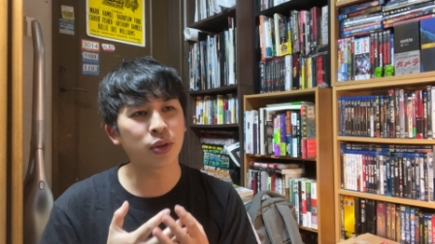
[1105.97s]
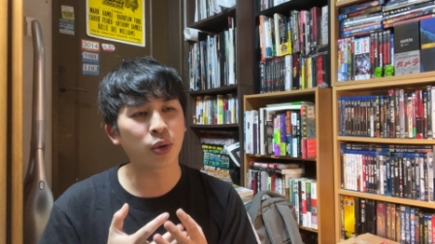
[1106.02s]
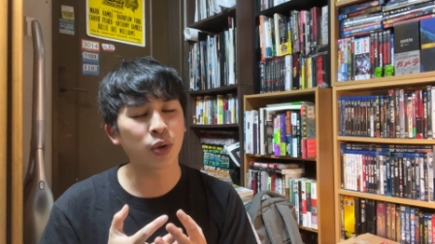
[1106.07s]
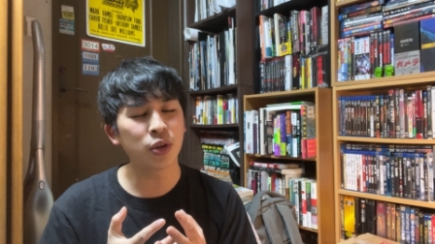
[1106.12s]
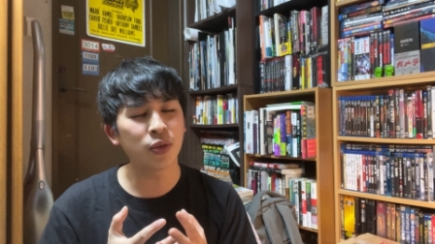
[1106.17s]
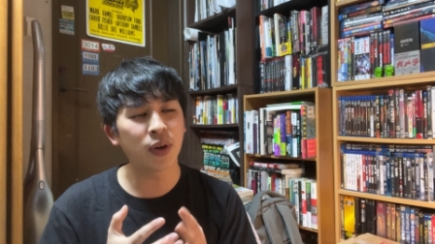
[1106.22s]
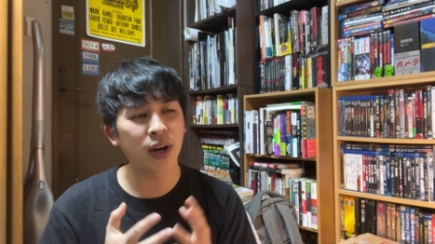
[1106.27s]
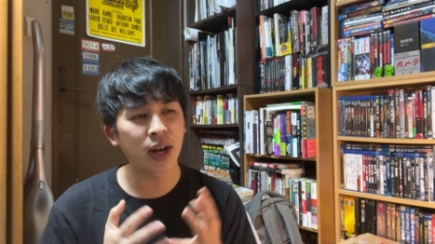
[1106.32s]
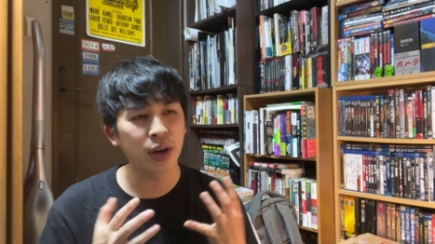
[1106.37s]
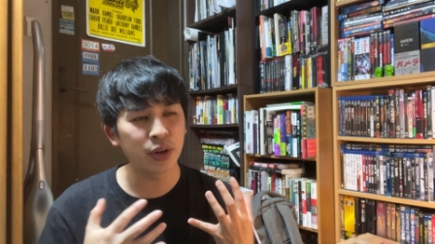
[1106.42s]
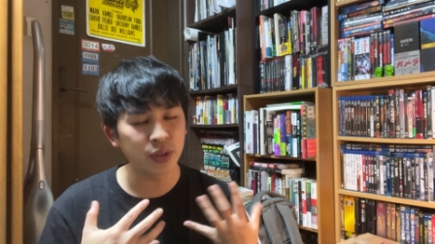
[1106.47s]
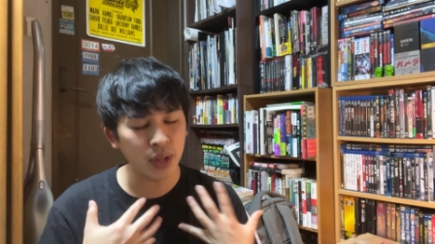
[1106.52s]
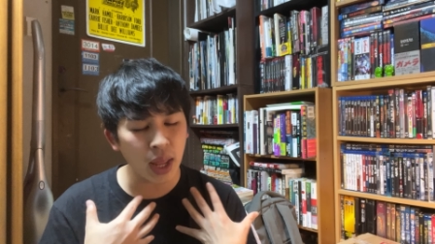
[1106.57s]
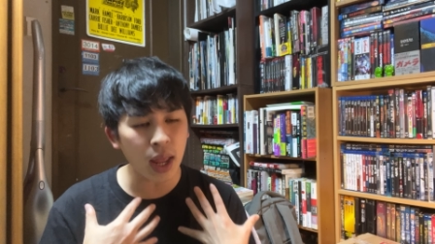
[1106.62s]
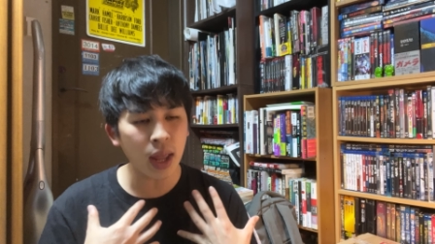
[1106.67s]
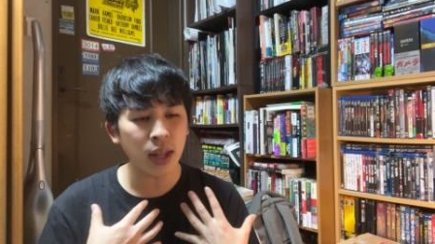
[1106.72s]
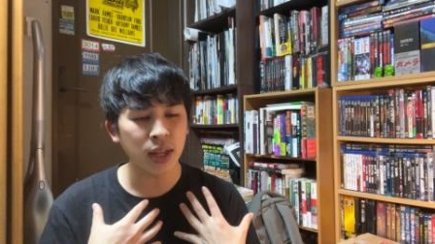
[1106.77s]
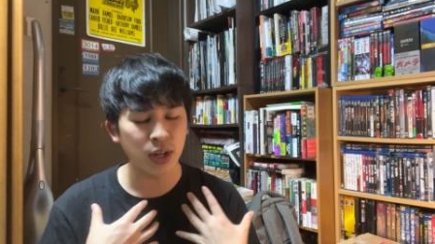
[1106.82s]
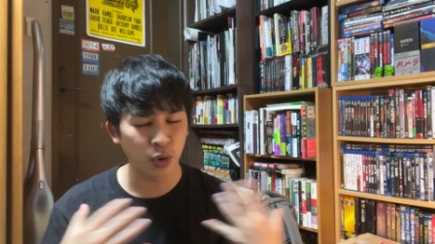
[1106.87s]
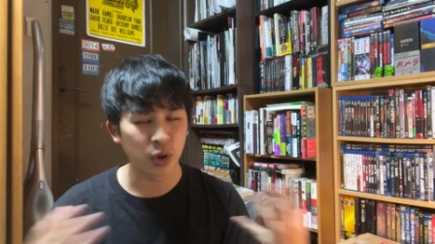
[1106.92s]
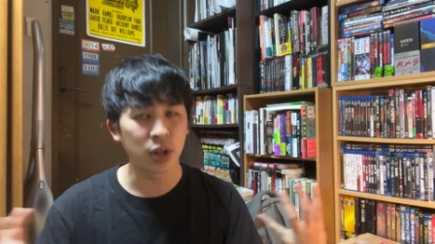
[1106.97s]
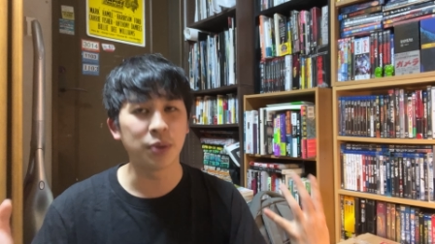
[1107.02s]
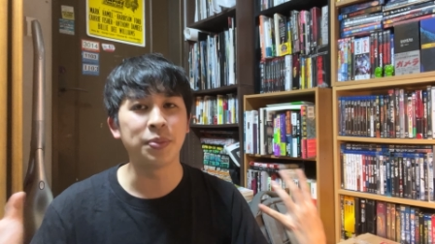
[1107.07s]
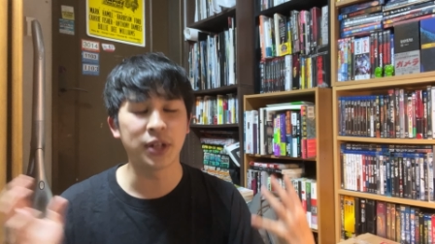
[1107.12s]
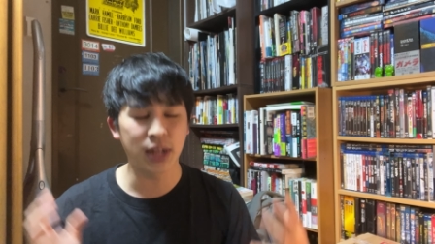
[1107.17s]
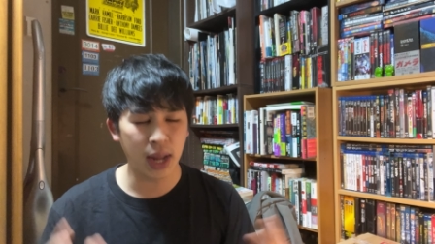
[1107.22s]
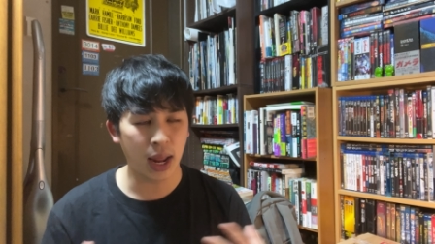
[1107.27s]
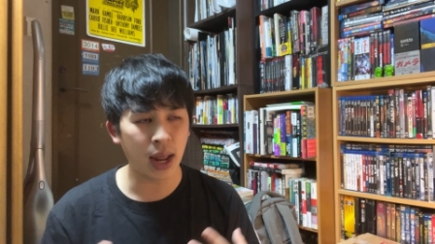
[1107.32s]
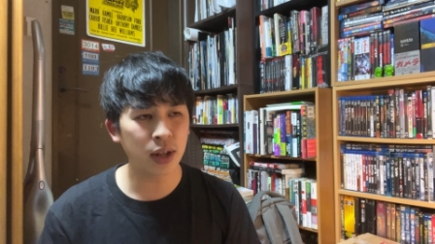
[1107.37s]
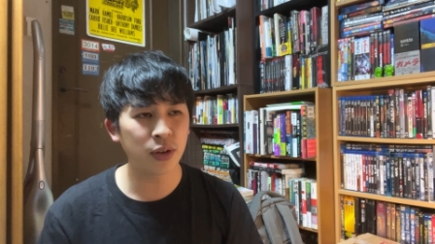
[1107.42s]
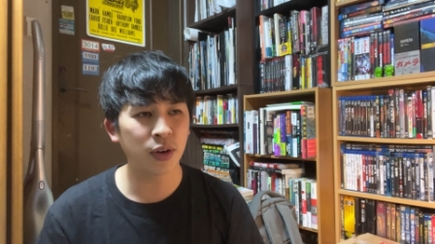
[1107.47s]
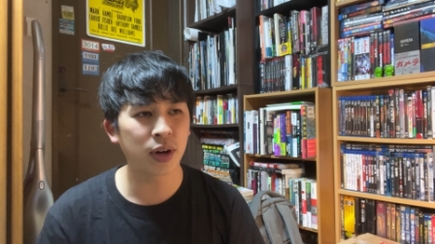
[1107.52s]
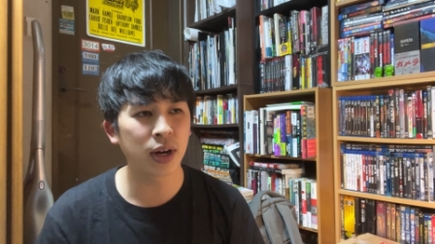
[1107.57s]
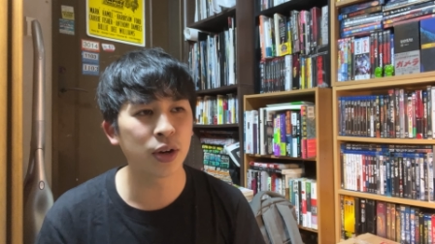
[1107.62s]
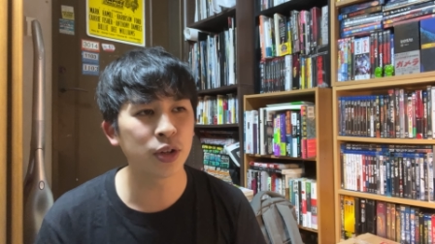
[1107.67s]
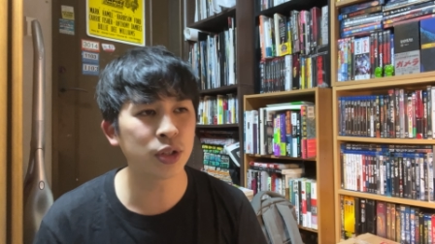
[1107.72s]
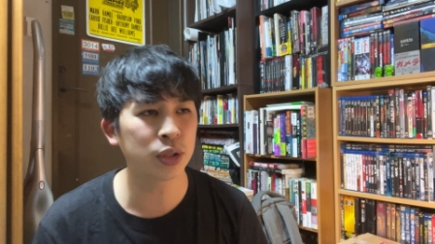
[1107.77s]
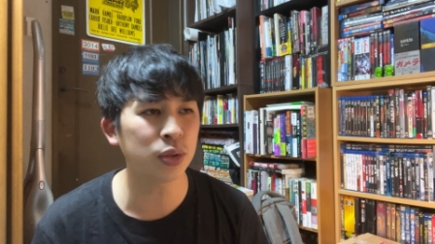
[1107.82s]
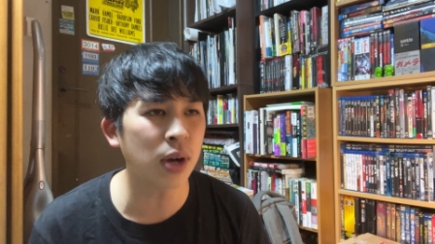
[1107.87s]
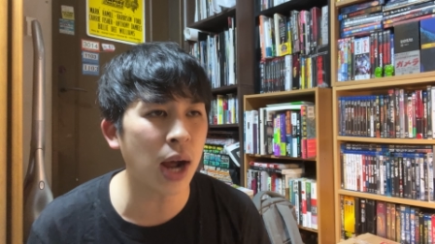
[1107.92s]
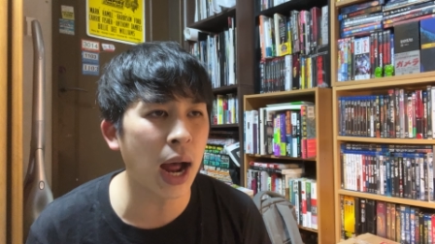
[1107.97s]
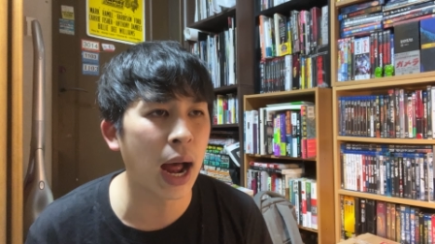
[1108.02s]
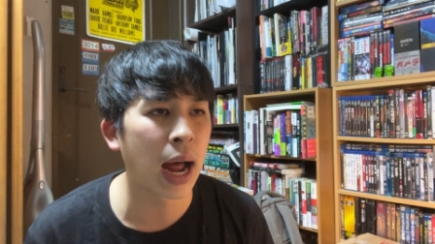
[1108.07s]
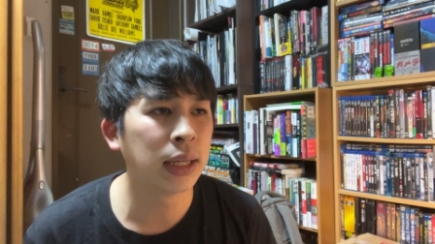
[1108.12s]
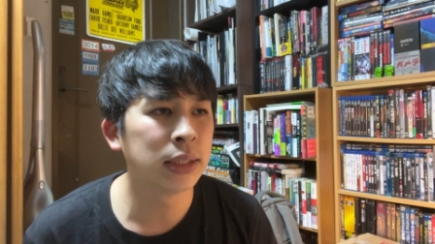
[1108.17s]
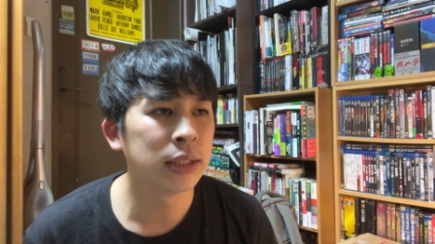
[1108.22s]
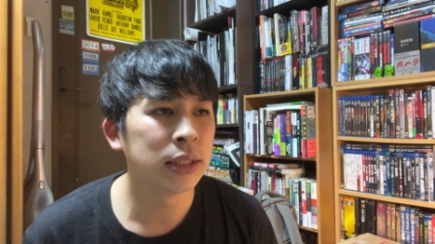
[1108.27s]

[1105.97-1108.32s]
と言われるね、広い意味で言われる人が、